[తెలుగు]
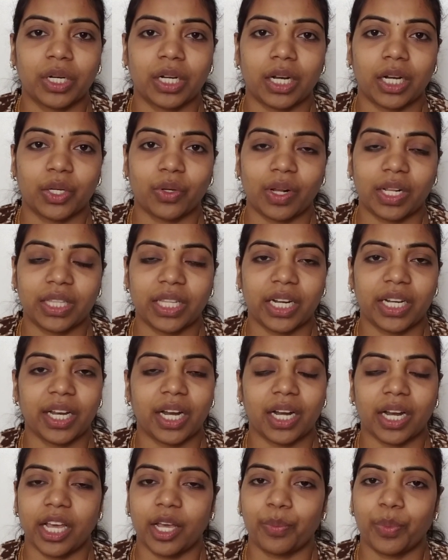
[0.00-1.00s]
అట్లా ట్వెల్వ్ థర్టీ
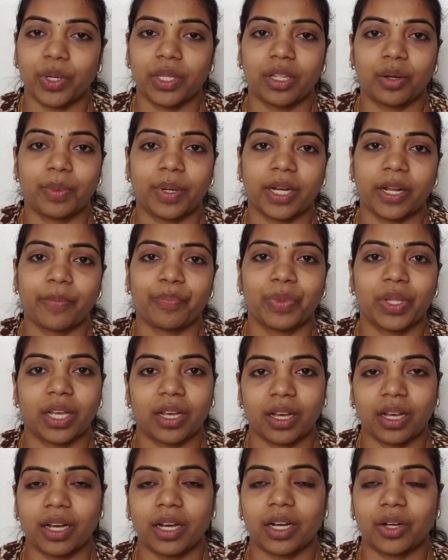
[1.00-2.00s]
అట్లా అయిపోయింది అనమాట
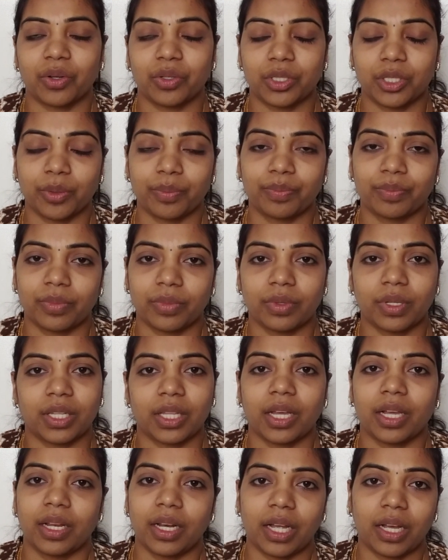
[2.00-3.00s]
ఇంకా కొంచెం
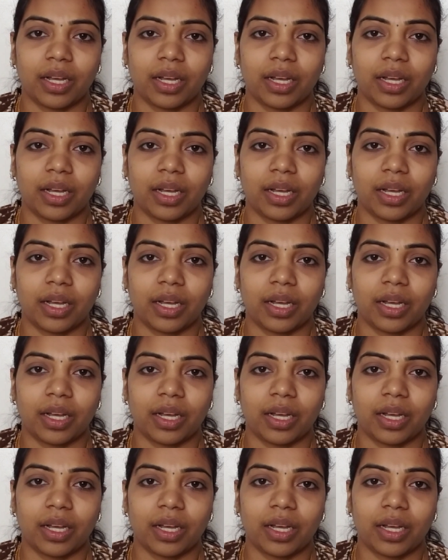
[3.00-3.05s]
అదే